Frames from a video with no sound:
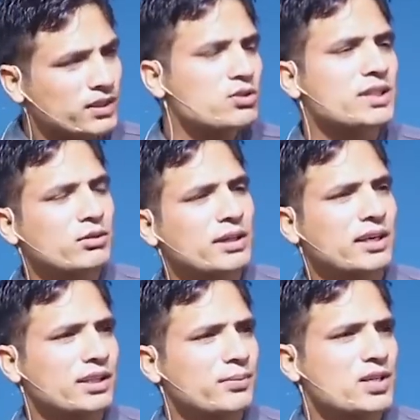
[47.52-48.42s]

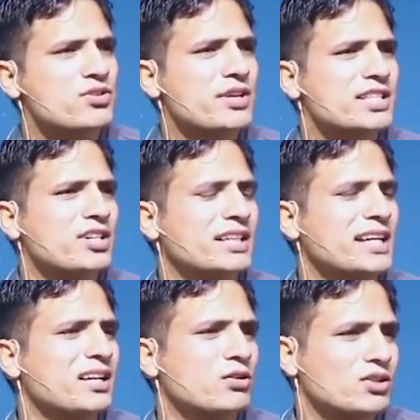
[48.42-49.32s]
Açarya'nın cep
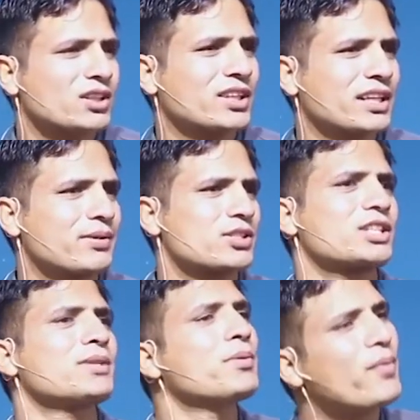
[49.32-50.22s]
telefonunda Hristiyan
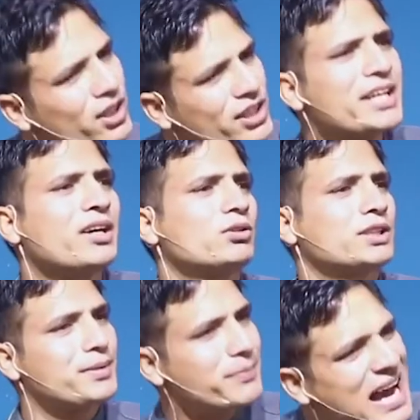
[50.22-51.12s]
içerikli
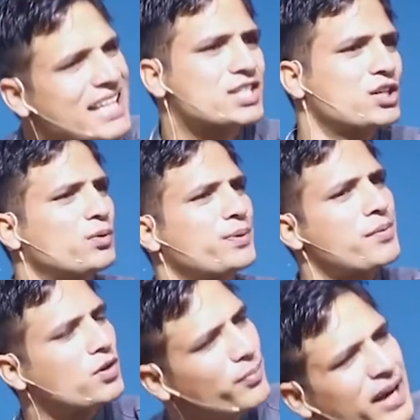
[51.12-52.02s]
uygulamalar bulan güvenlik
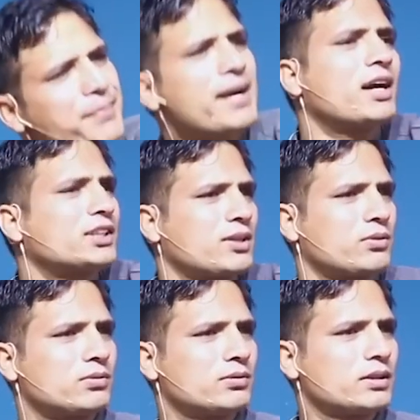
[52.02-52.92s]
güçleri
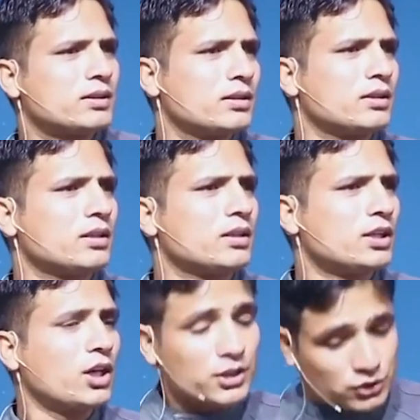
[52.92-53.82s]
kendisiyle alay
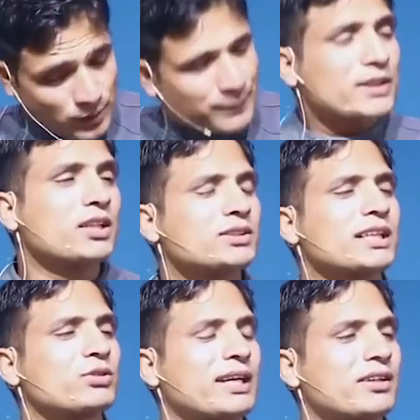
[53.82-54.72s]
etti ve
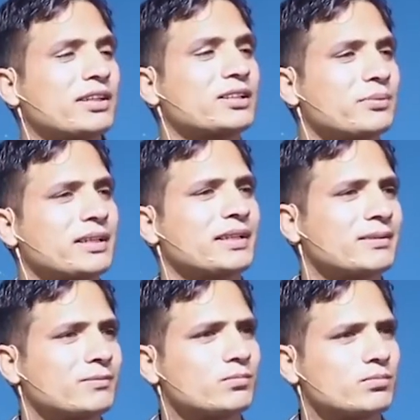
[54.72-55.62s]
pastörü dini
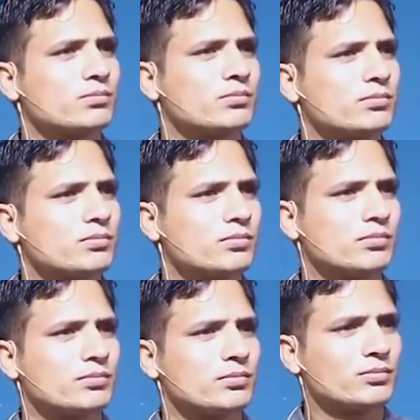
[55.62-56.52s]
propaganda yapmakla
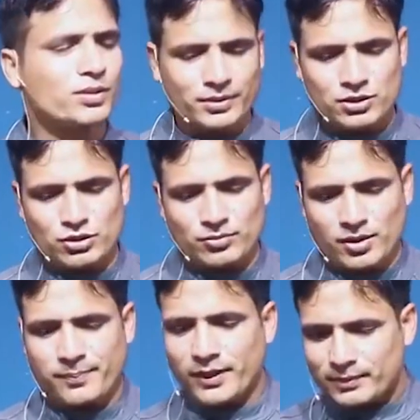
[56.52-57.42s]
suçladı.
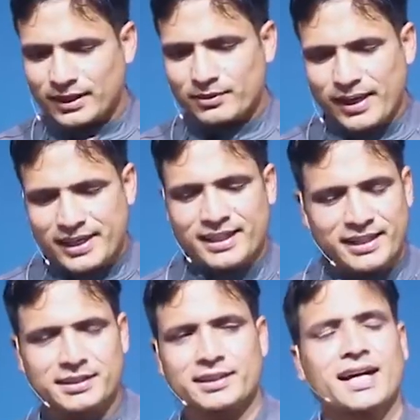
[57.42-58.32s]
Pastör Açarya
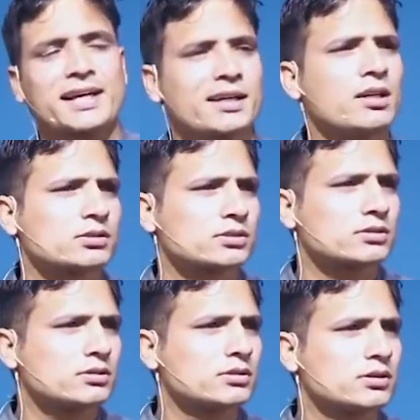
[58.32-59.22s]
22 Mayıs'ta
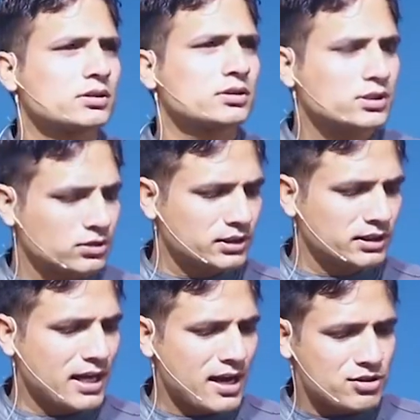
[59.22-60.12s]
kefalette
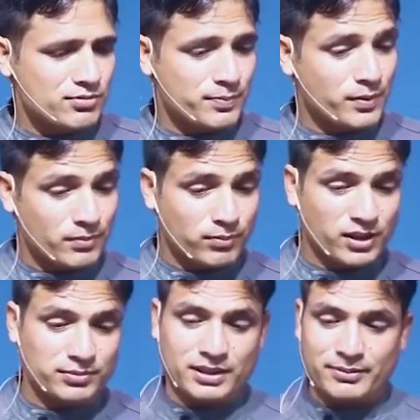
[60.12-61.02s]
serbest bırakılmayı
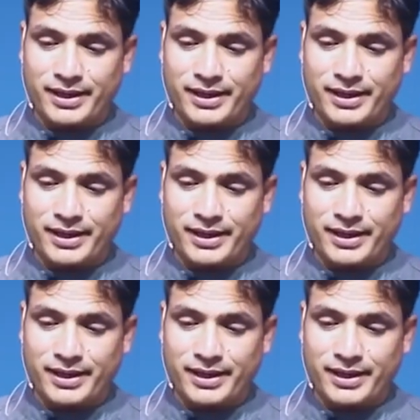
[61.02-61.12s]
reddetti.